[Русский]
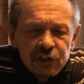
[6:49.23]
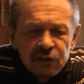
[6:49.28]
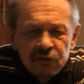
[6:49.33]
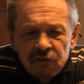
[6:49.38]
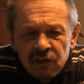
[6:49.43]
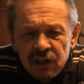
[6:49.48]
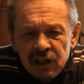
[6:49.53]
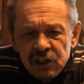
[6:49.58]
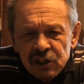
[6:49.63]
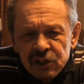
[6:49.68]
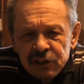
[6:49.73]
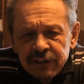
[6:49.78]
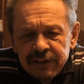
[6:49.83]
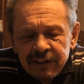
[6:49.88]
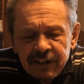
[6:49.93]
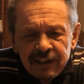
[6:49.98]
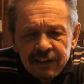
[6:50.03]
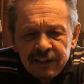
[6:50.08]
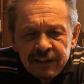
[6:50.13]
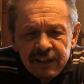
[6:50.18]
дважды
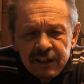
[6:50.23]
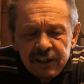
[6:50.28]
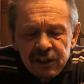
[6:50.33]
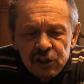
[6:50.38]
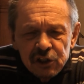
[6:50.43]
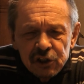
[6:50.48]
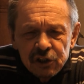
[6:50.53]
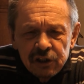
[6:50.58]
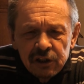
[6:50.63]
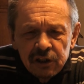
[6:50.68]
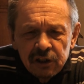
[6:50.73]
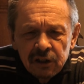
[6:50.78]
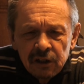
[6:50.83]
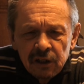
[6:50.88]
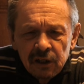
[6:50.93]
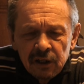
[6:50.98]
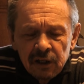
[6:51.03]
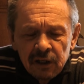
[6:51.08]
или трижды,